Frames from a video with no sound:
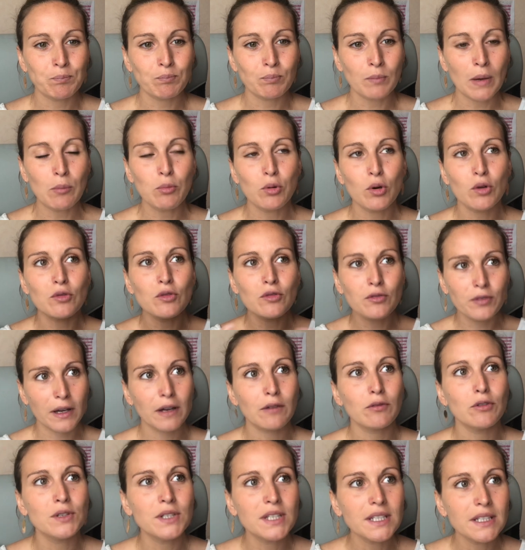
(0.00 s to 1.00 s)
bah, pour vous faire
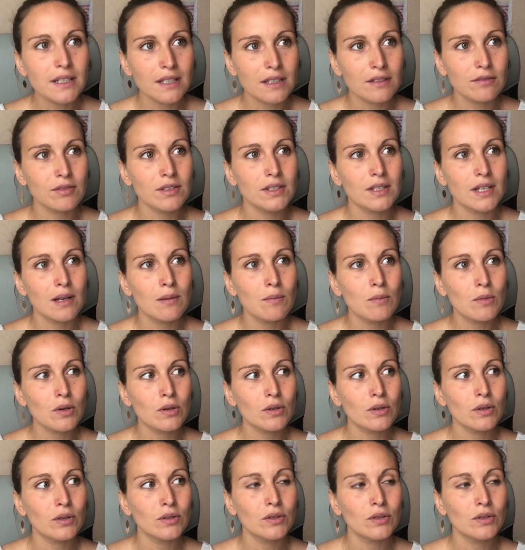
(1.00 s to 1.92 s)
venir hein, finalement